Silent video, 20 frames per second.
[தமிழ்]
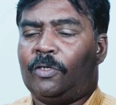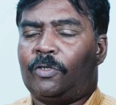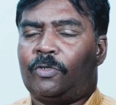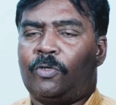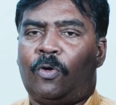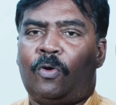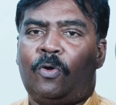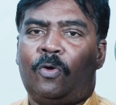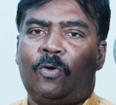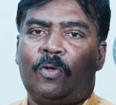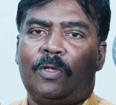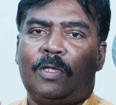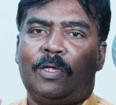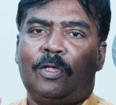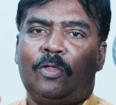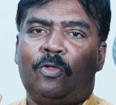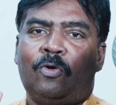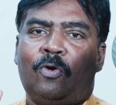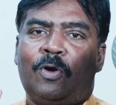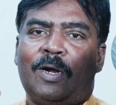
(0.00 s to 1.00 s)
ஸோ
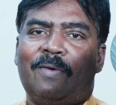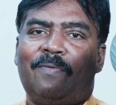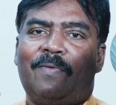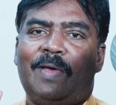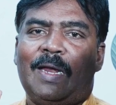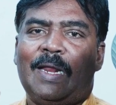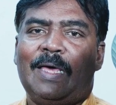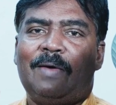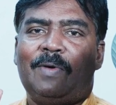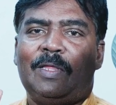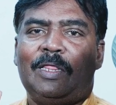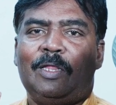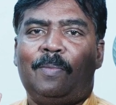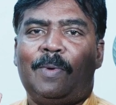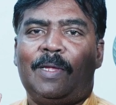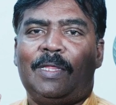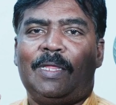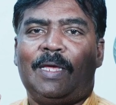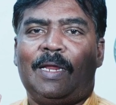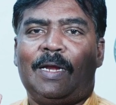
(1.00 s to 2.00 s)
இதோட விலை வந்து
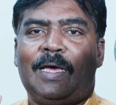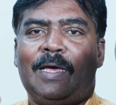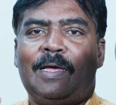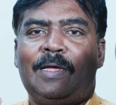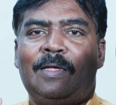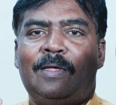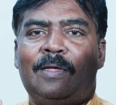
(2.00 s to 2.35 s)
பார்த்திங்கன்னா